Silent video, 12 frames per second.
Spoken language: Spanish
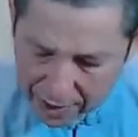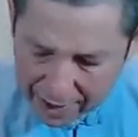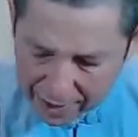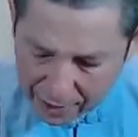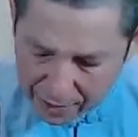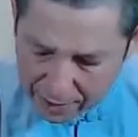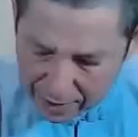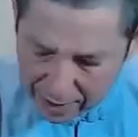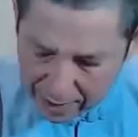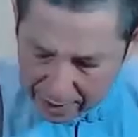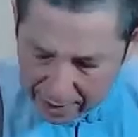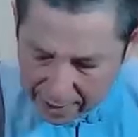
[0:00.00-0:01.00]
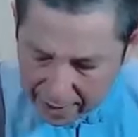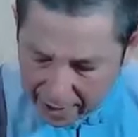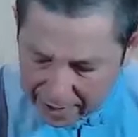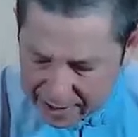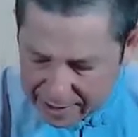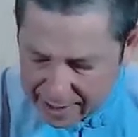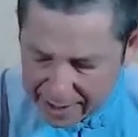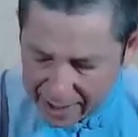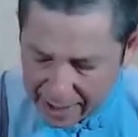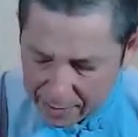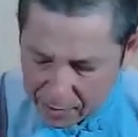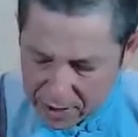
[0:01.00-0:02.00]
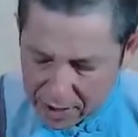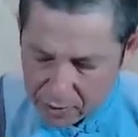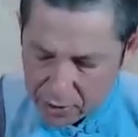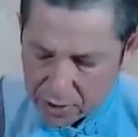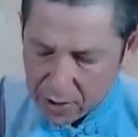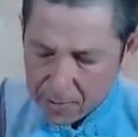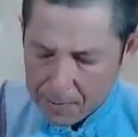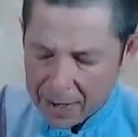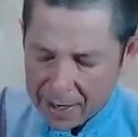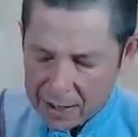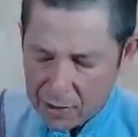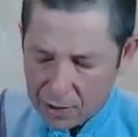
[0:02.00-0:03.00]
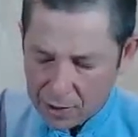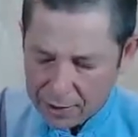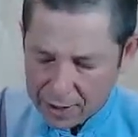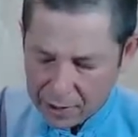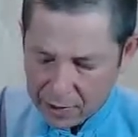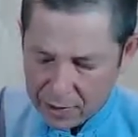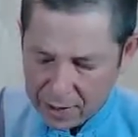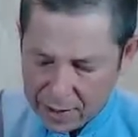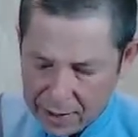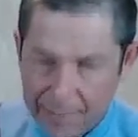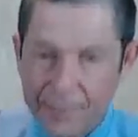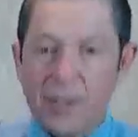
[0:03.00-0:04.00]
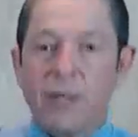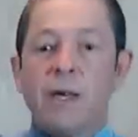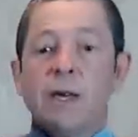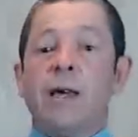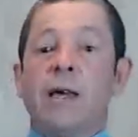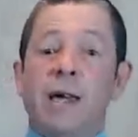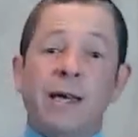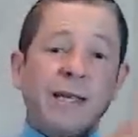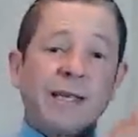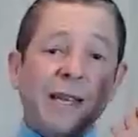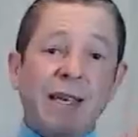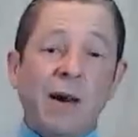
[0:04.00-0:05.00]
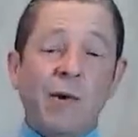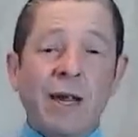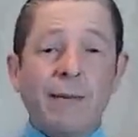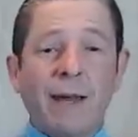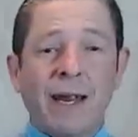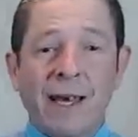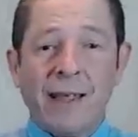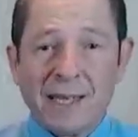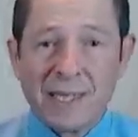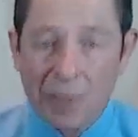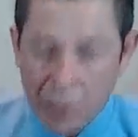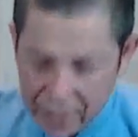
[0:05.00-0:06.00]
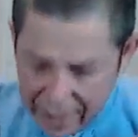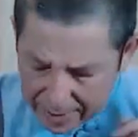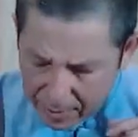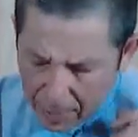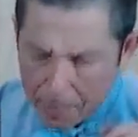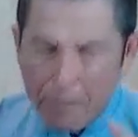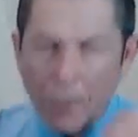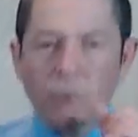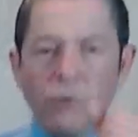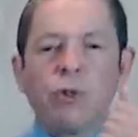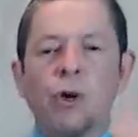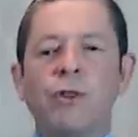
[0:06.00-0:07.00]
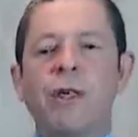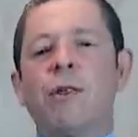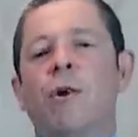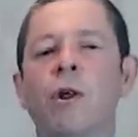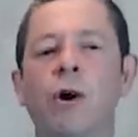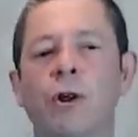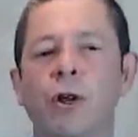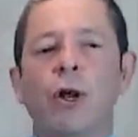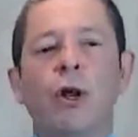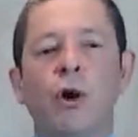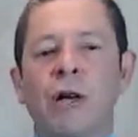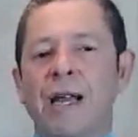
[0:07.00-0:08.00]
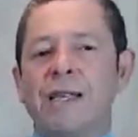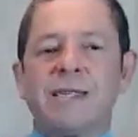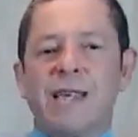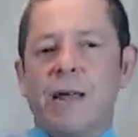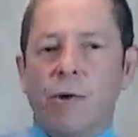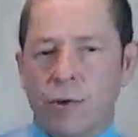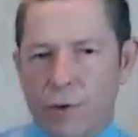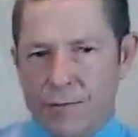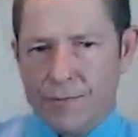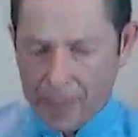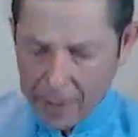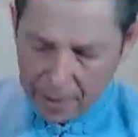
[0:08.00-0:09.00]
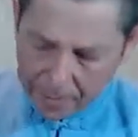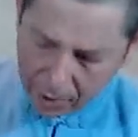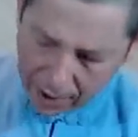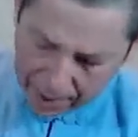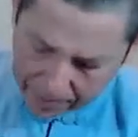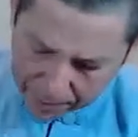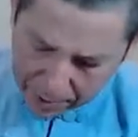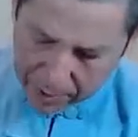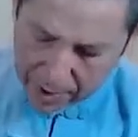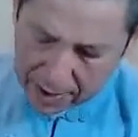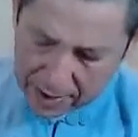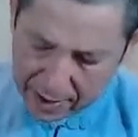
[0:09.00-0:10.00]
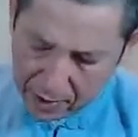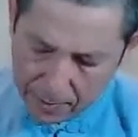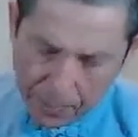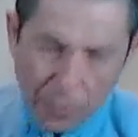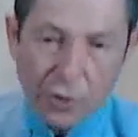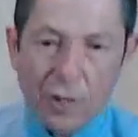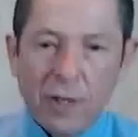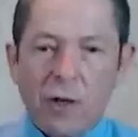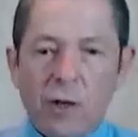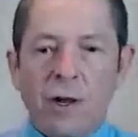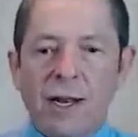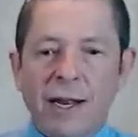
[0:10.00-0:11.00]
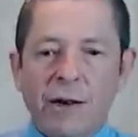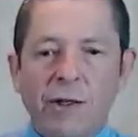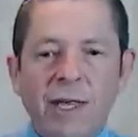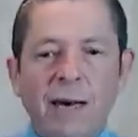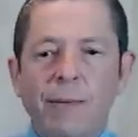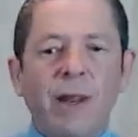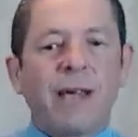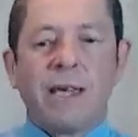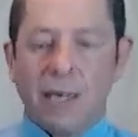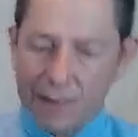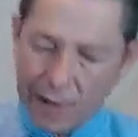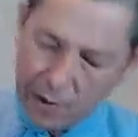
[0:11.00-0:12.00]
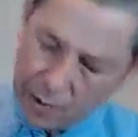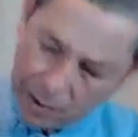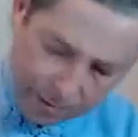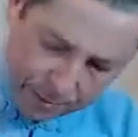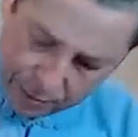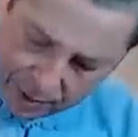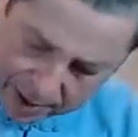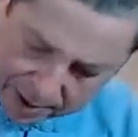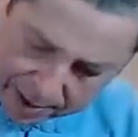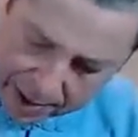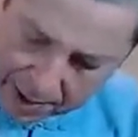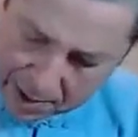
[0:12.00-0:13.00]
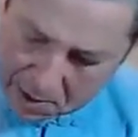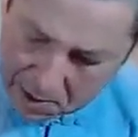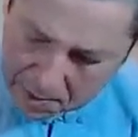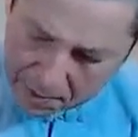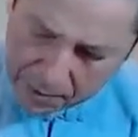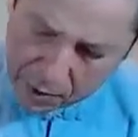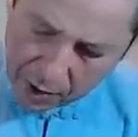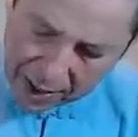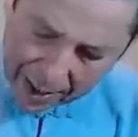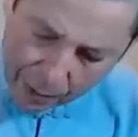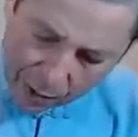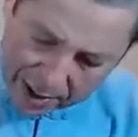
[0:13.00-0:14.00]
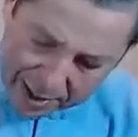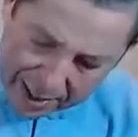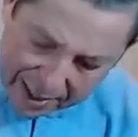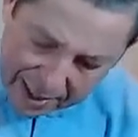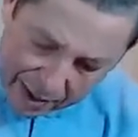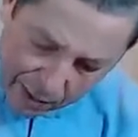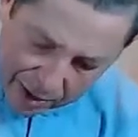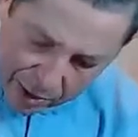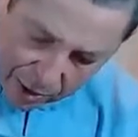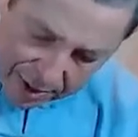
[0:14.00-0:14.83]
la rodilla. Así sería la moxibustión para el dolor de rodilla. Eso sería una manera de hacerlo. Si tenemos puntos de dolor localizados, por ejemplo, tengo un punto de dolor en la rodilla por aquí abajo, pues doy la vueltita y cuando